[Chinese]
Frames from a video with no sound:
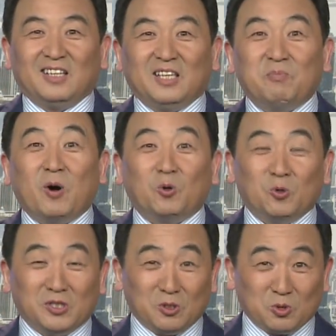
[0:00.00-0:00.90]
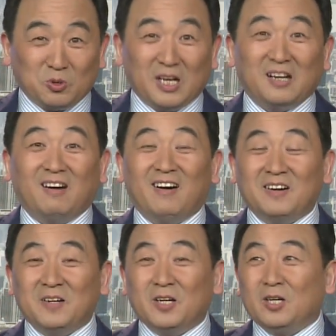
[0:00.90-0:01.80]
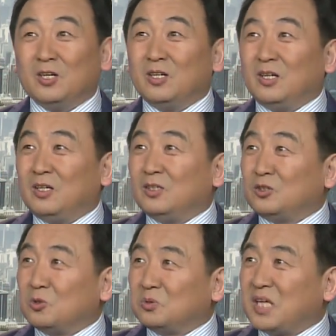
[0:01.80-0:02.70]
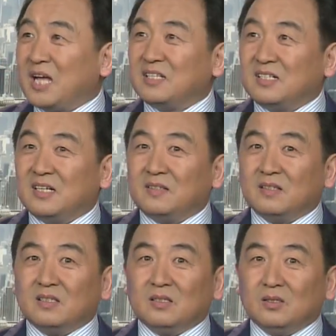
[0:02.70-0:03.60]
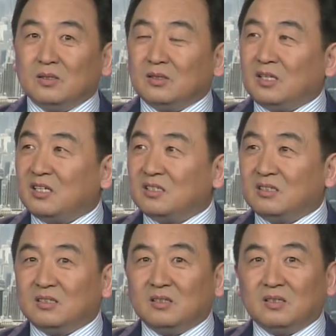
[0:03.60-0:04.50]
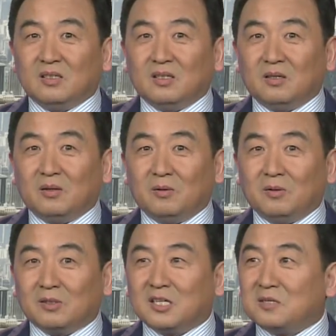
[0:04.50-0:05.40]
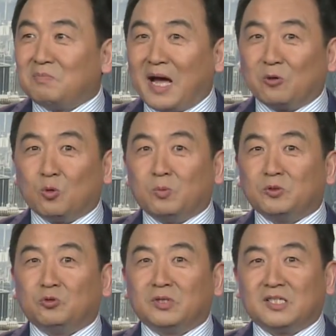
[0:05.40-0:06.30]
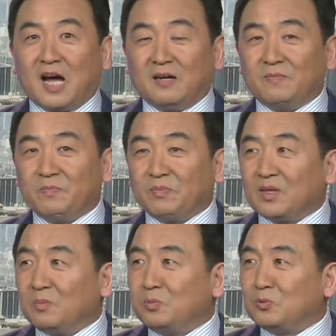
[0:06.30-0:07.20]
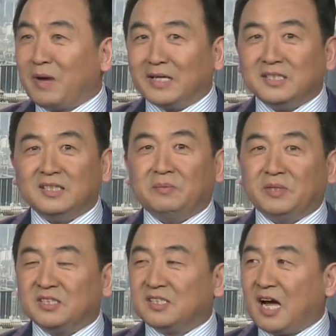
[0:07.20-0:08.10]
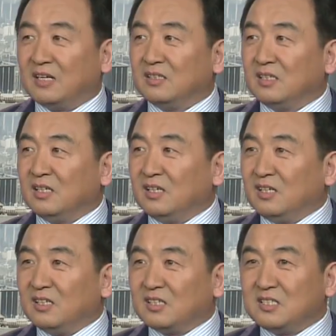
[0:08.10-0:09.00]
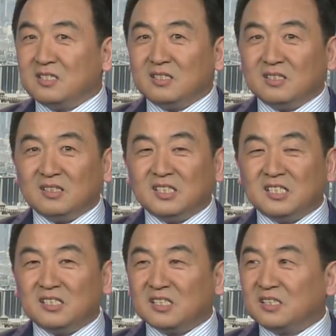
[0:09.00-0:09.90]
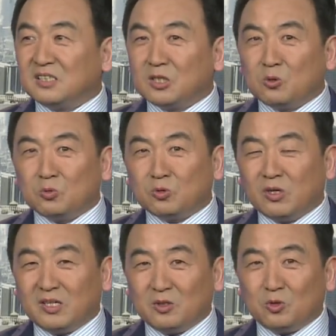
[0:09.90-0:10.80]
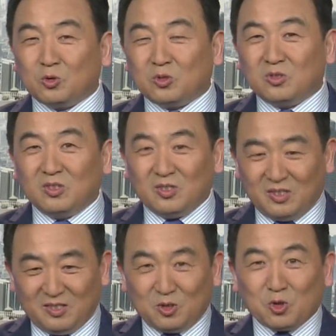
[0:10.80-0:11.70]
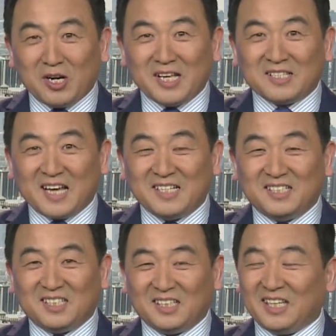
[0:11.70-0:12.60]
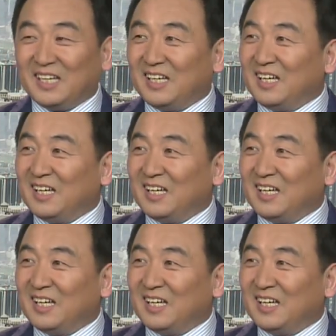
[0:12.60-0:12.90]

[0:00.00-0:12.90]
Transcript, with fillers: 阴谋论就出来了哈。总参的人听更买郭伯雄的账。不买习近平的账，跟金正恩勾串、串联在一起，